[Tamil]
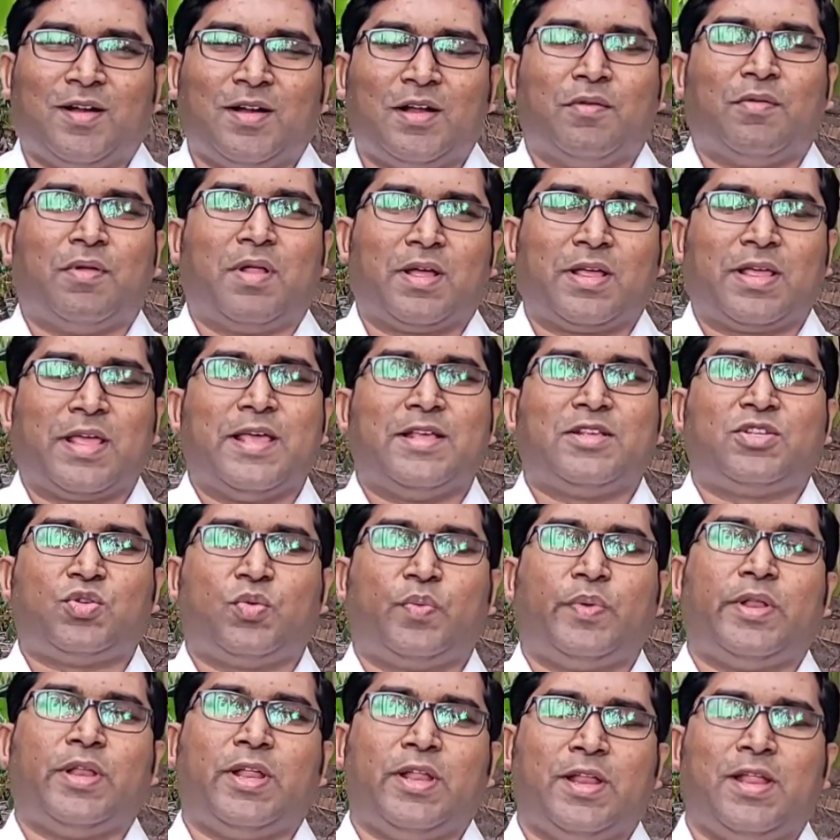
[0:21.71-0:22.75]
ஆண்டவராக
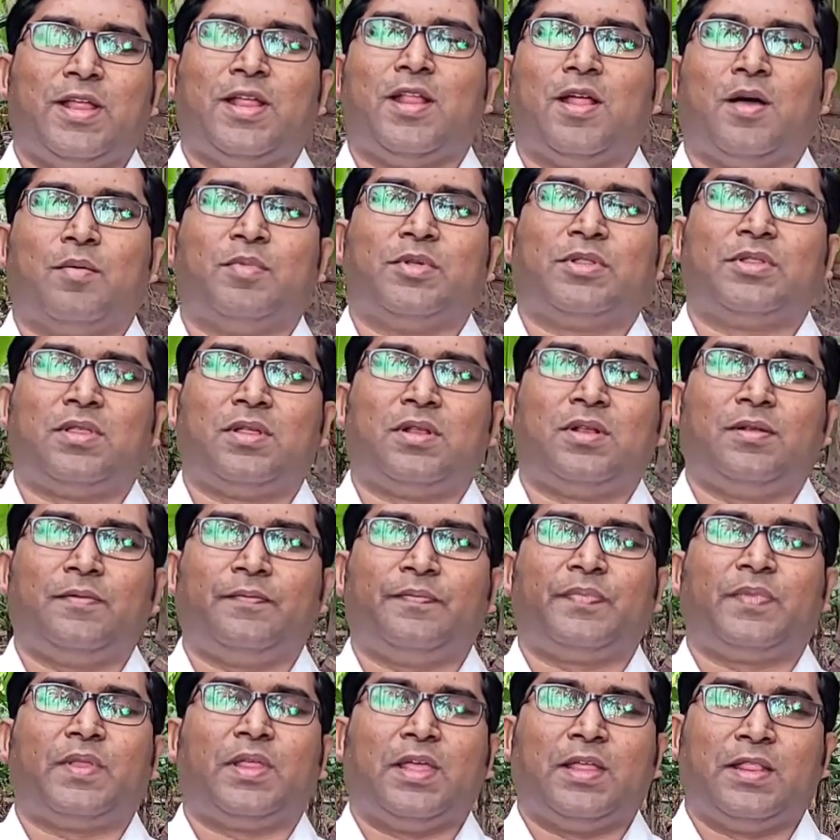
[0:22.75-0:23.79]
இயேசுவின் இனிய நாமத்தில்
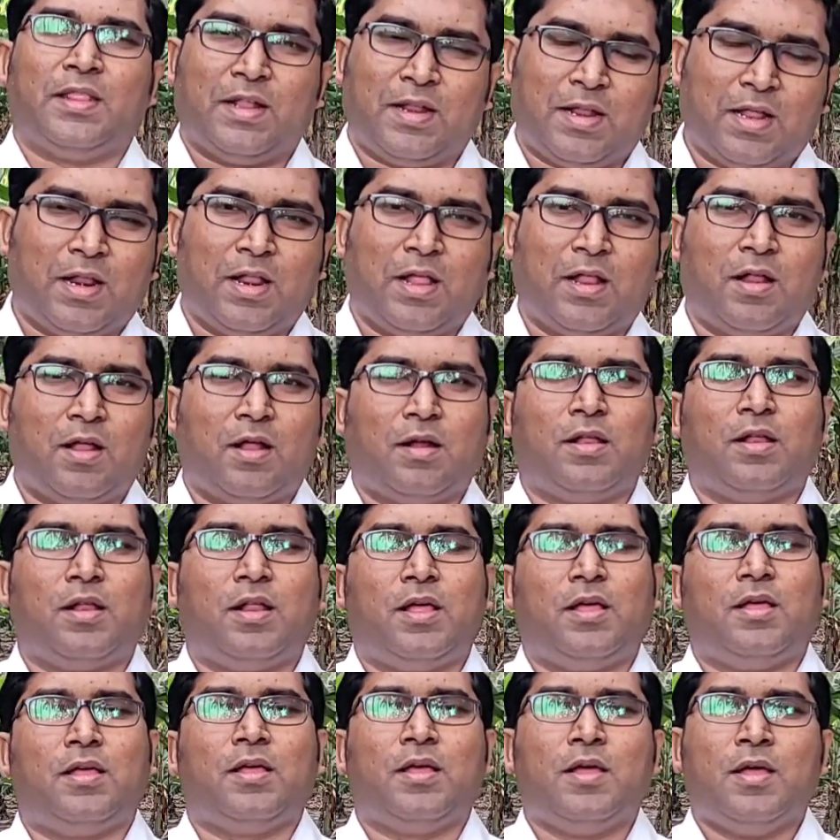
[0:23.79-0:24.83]
இந்த நல்ல
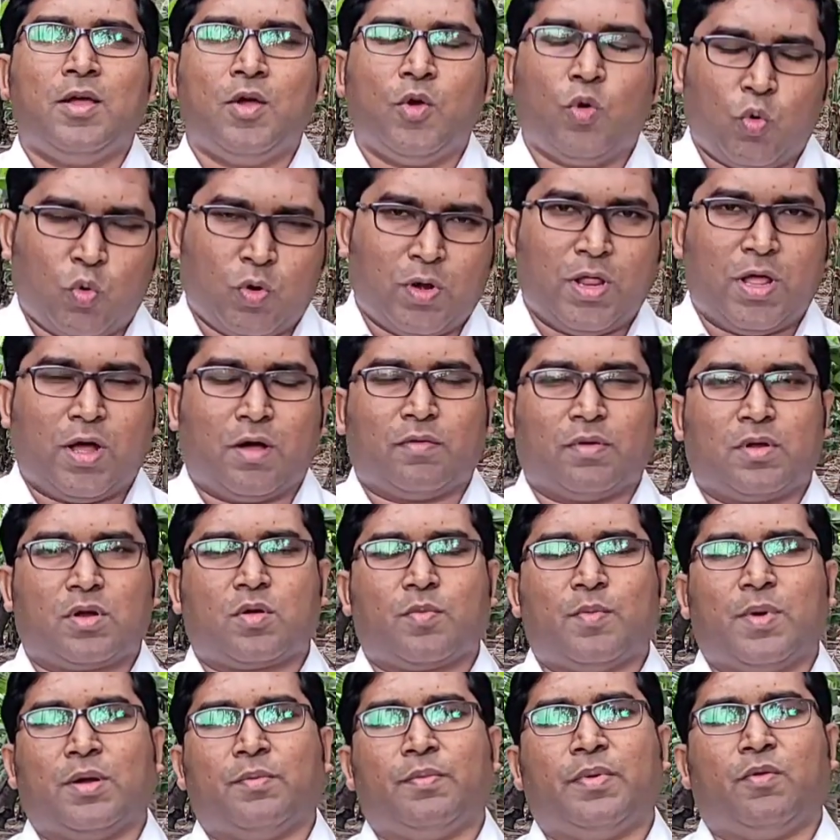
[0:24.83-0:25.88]
நாளிலே உங்களை
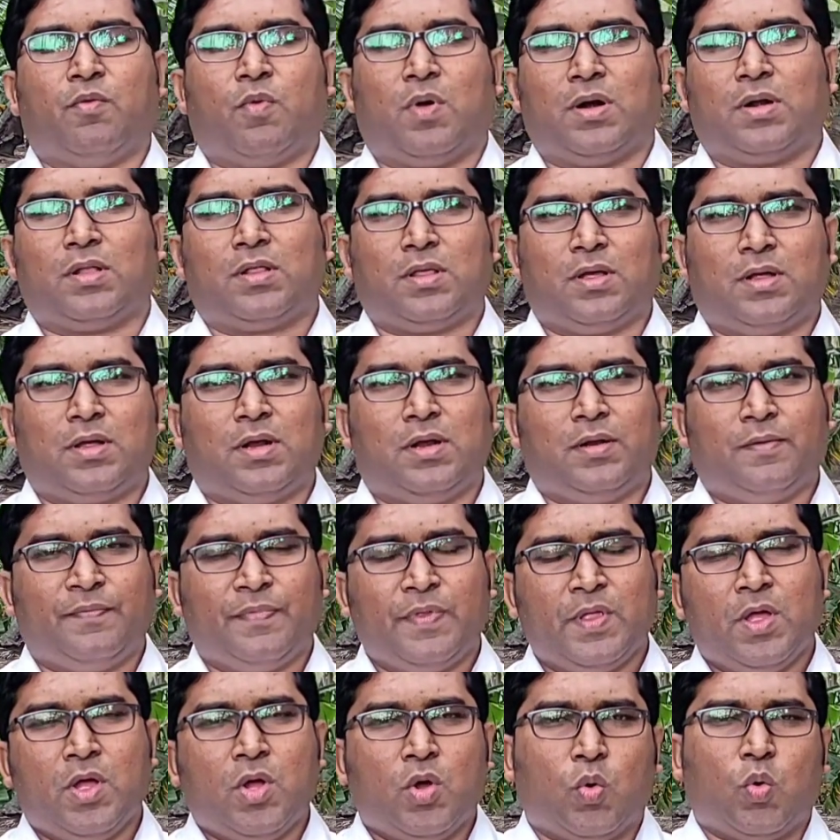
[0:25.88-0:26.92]
யாவருக்கும் அன்பின் வாழ்த்துக்கள்
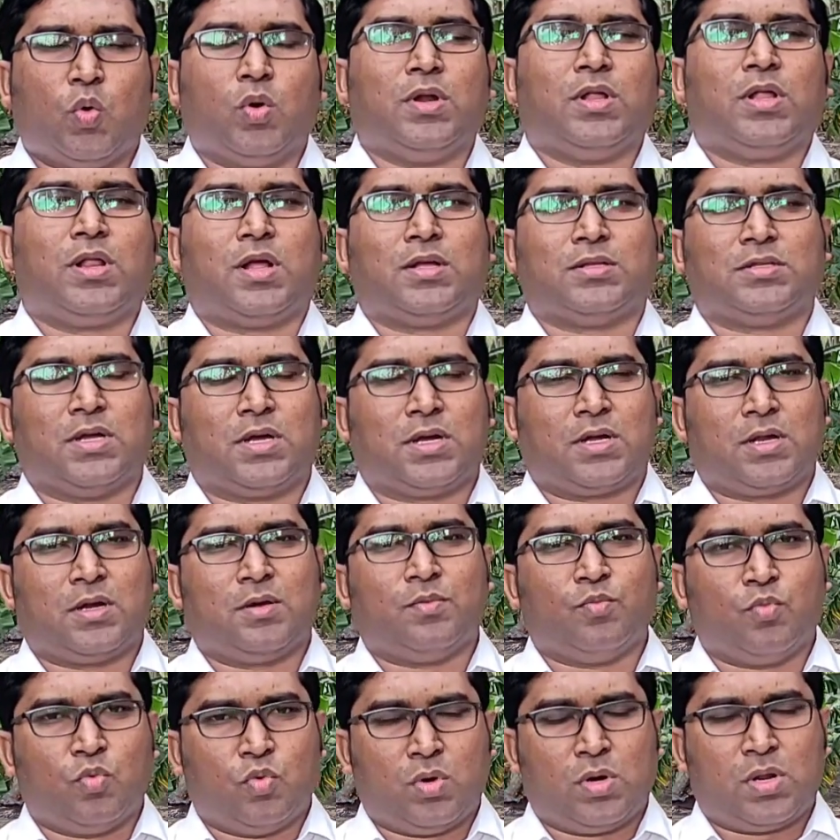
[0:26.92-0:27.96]
ஒன்று
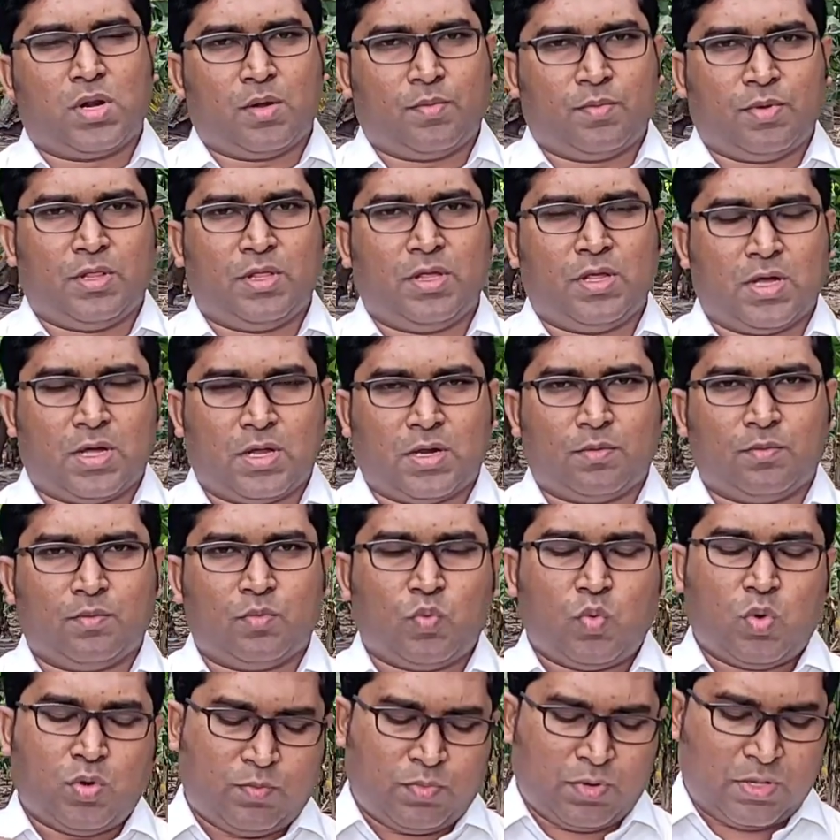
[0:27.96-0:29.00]
ராஜாக்கள் மூன்றாம் அதிகாரம்
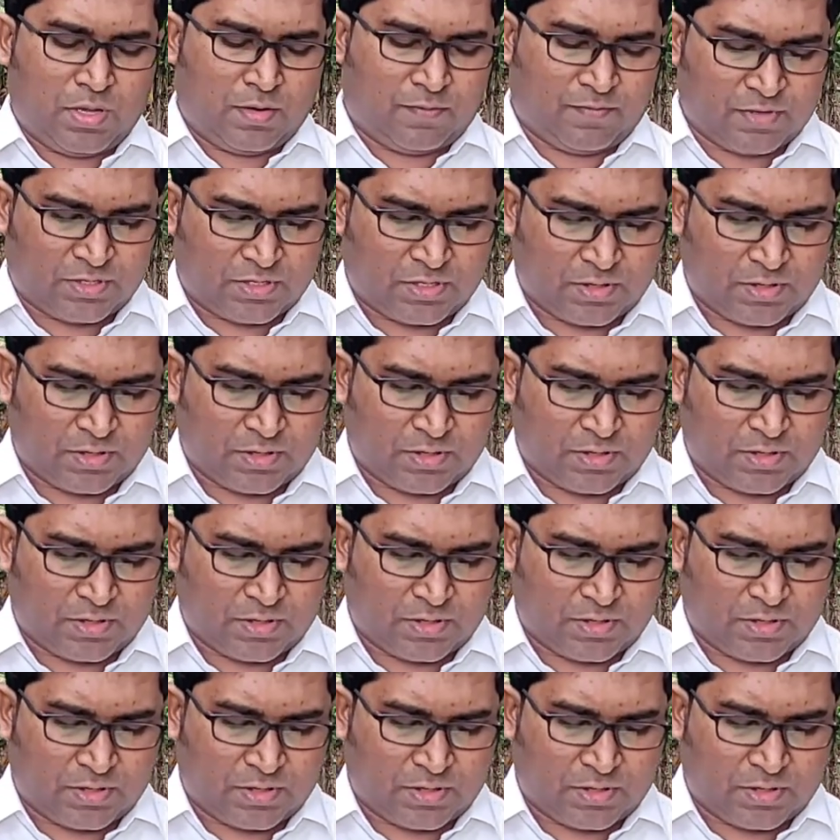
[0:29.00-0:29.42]
ஒன்பதாம்